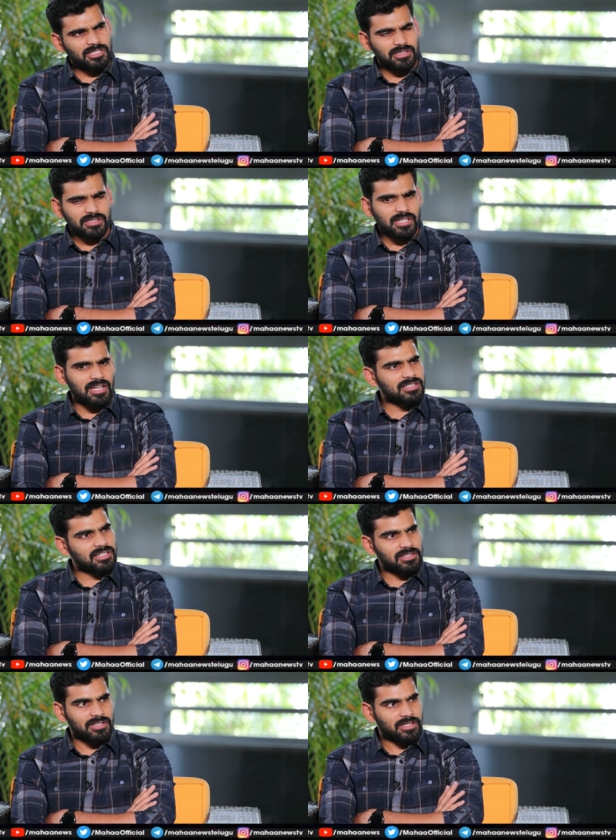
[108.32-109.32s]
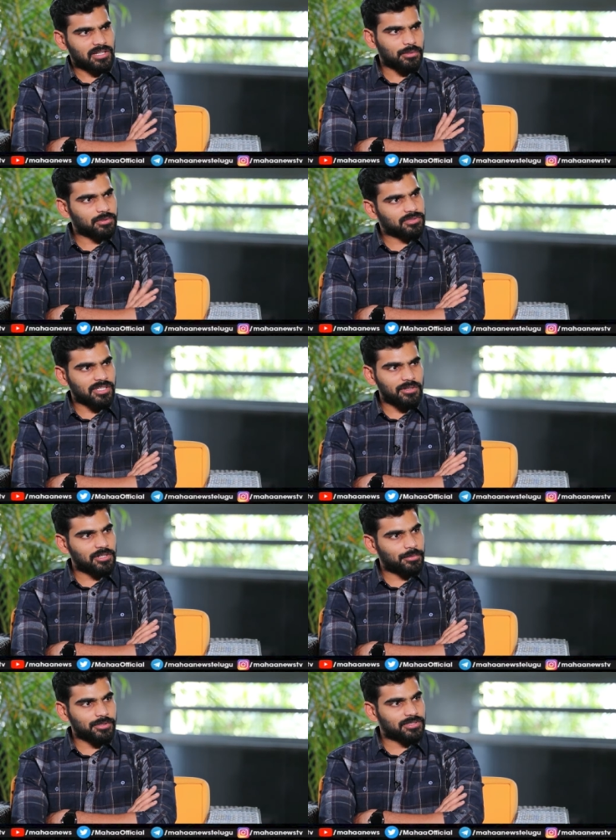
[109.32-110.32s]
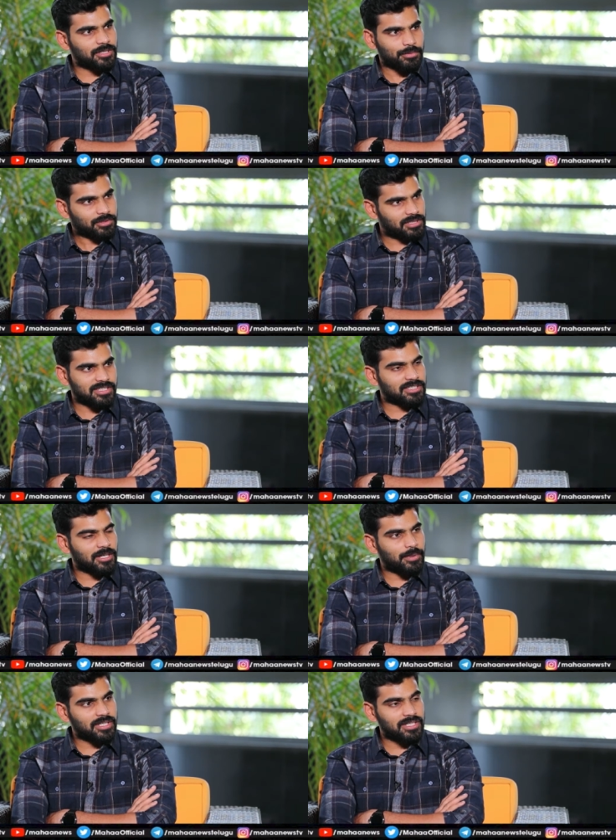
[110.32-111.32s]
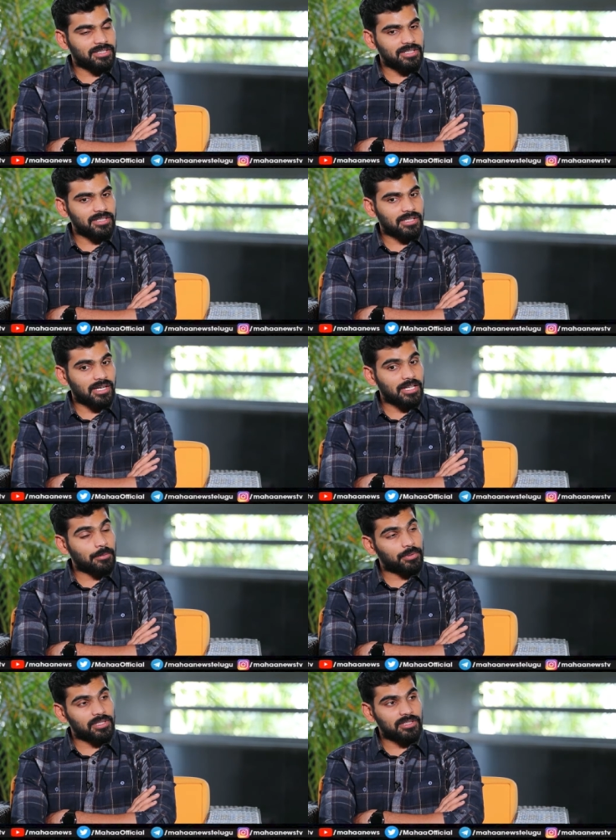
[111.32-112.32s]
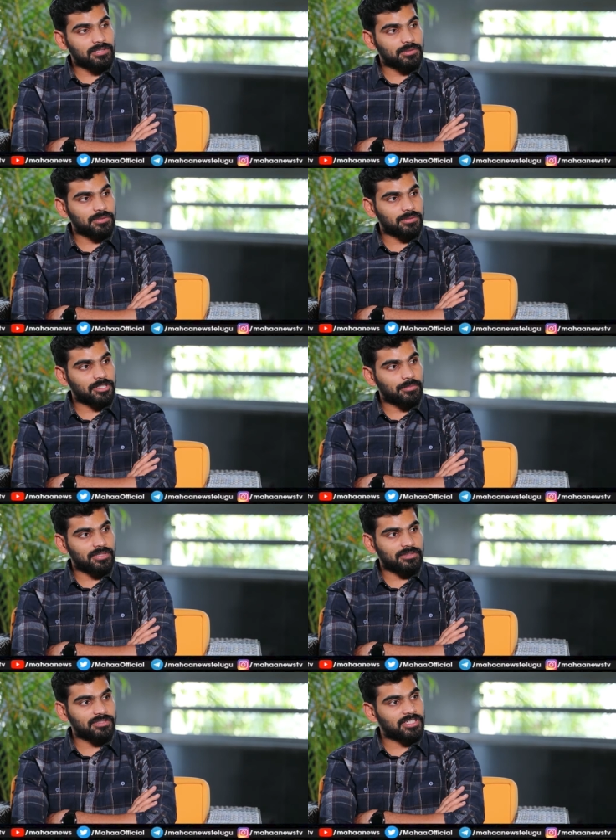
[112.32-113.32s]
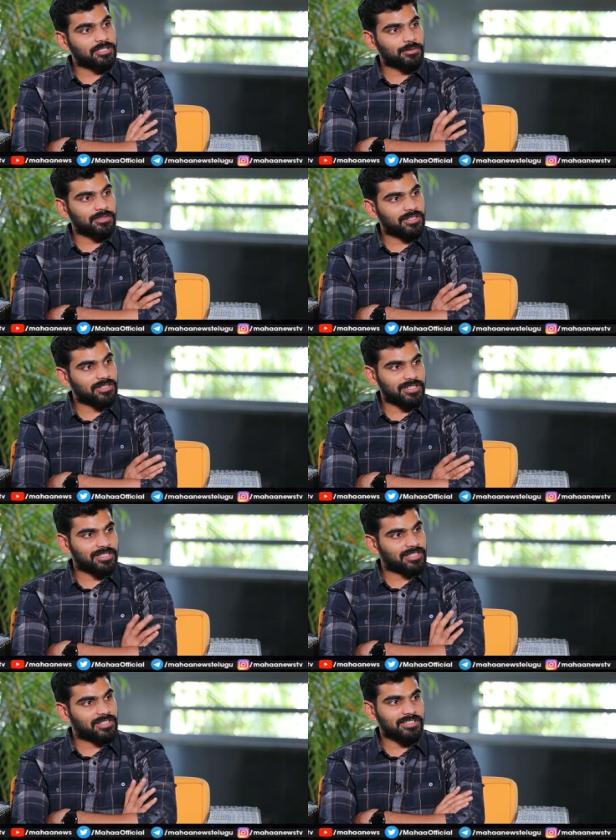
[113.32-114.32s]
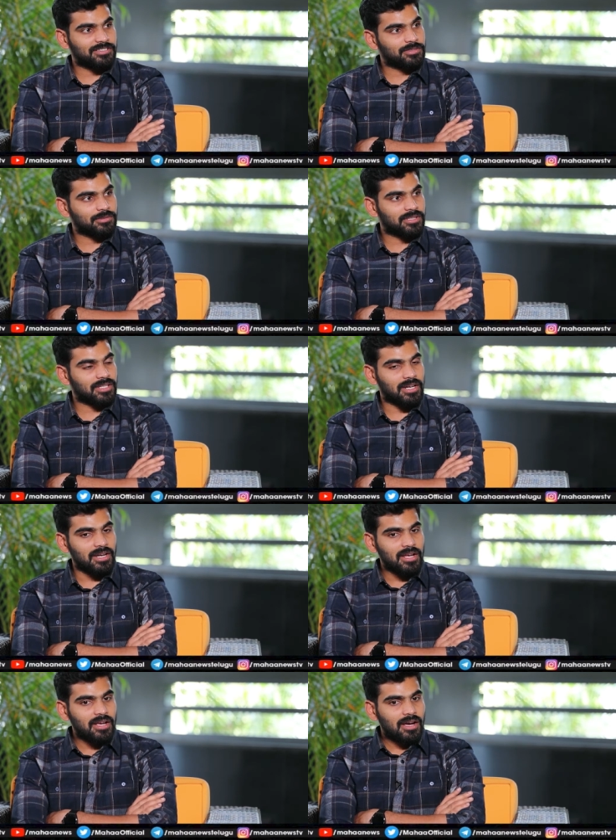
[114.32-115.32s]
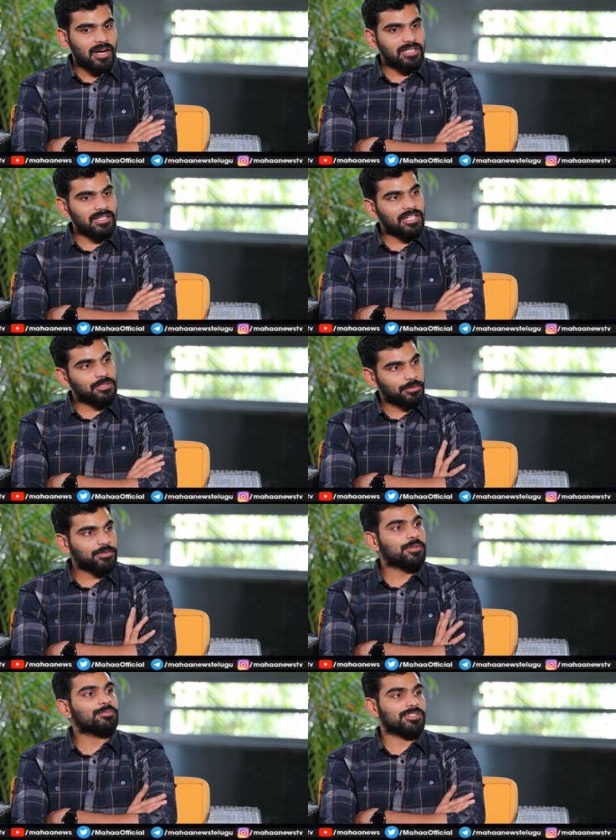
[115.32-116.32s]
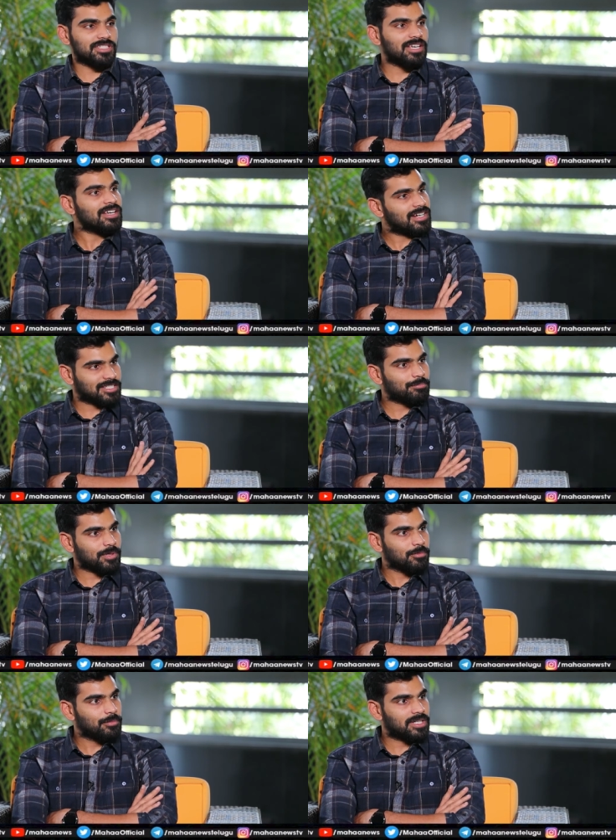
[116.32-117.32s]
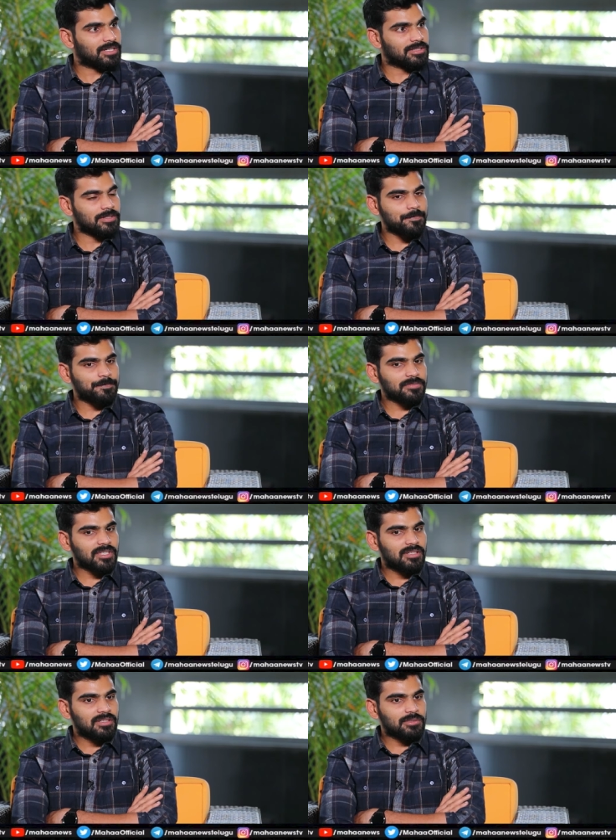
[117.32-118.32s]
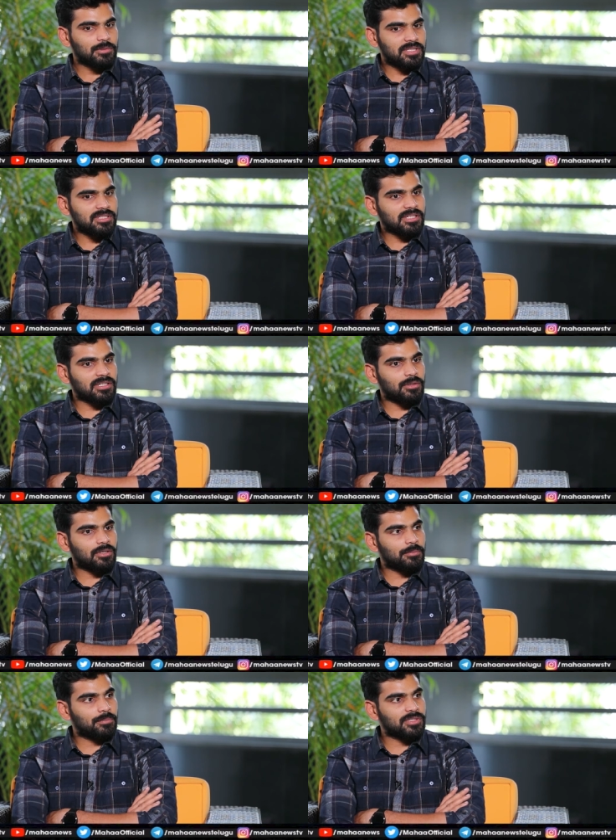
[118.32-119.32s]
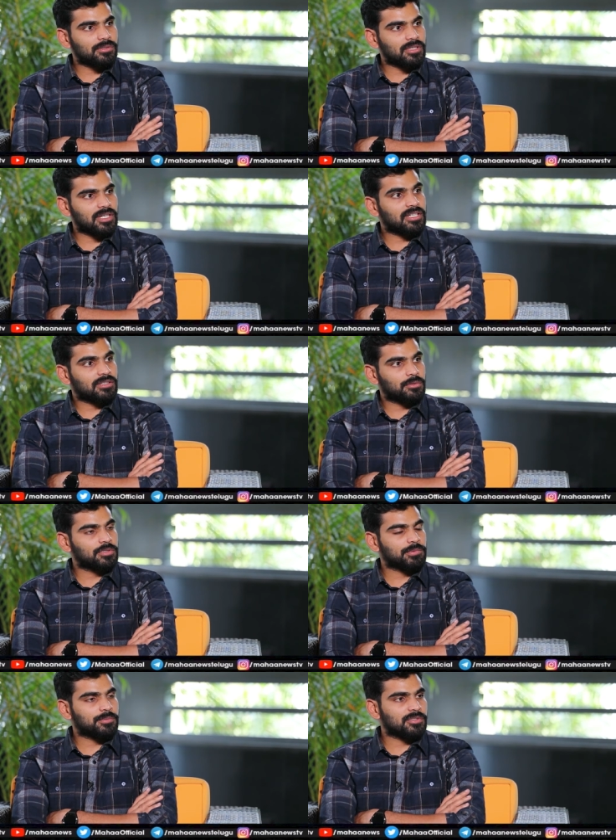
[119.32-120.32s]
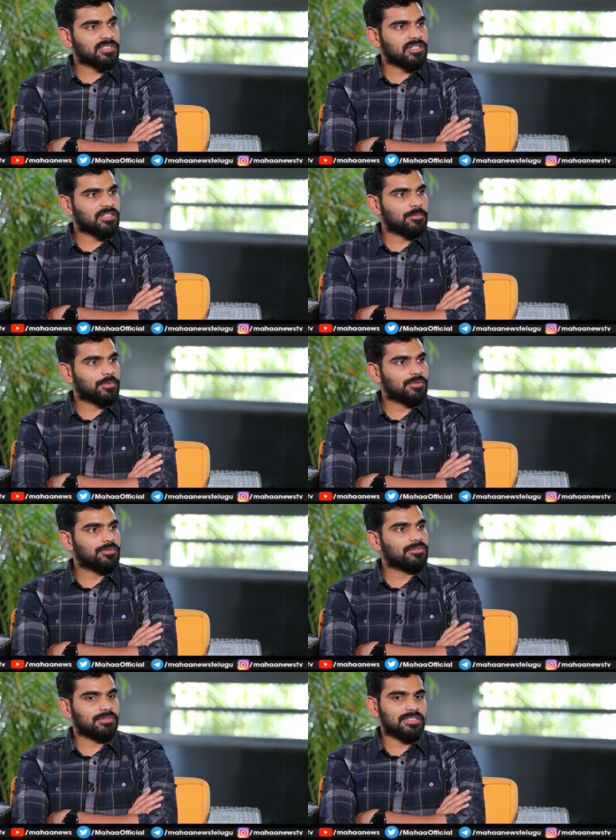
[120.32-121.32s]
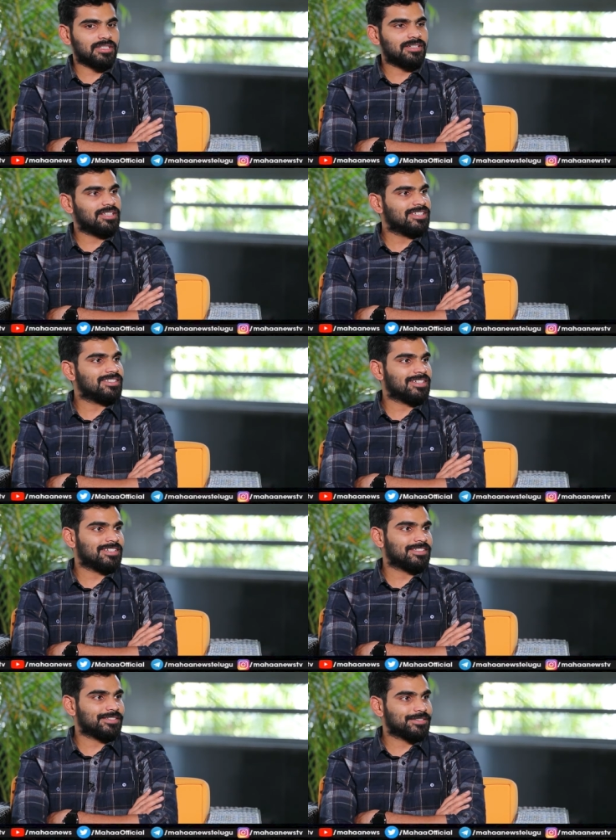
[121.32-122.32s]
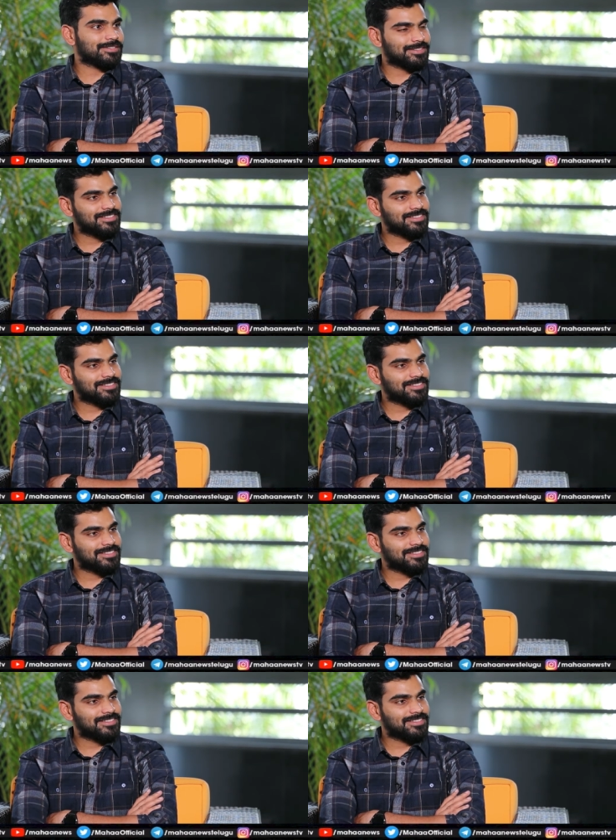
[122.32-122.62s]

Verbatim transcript: నేను చాలాసార్లు నేను నేను రోజు సావలేకపోతుంటా పొద్దున్న లేస్తే నా పని అది కానీ ఆ పిల్లని చూస్తుంటే మాత్రం చేతికి ఎంట్రుకలు ఇట్టలు లెగిసి నించున్నారా అంటే ఆడి గూస్ బంప్స్ వచ్చాయని ఆడు చెప్పే మూమెంట్ సో నిజంగా ఒక అమ్మాయిని చూడగానే అంత గూస్ బంప్స్ వచ్చాయి అన్నప్పుడు ఏం చేయగలుగుతాడు